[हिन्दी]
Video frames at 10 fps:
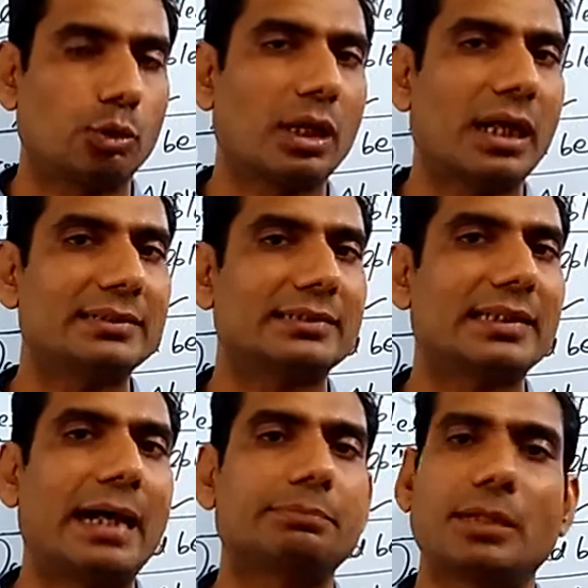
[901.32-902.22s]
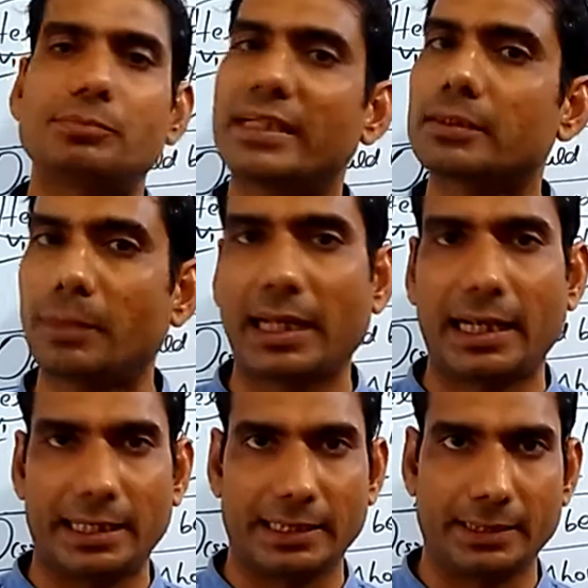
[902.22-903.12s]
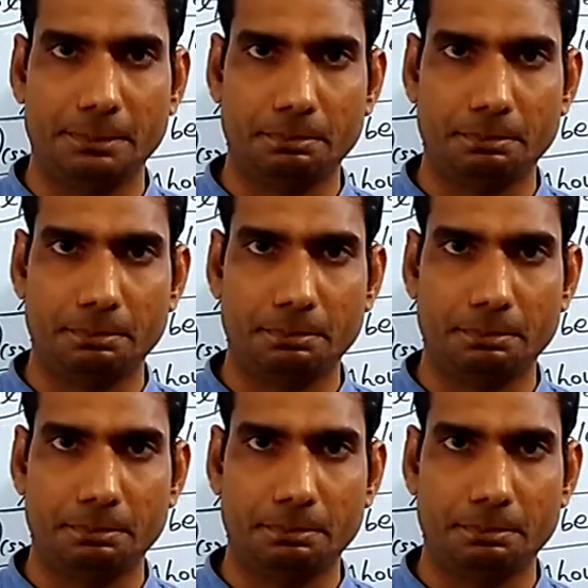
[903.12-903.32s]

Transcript: होगा जिसे आप सब्जेक्ट बना लेंगे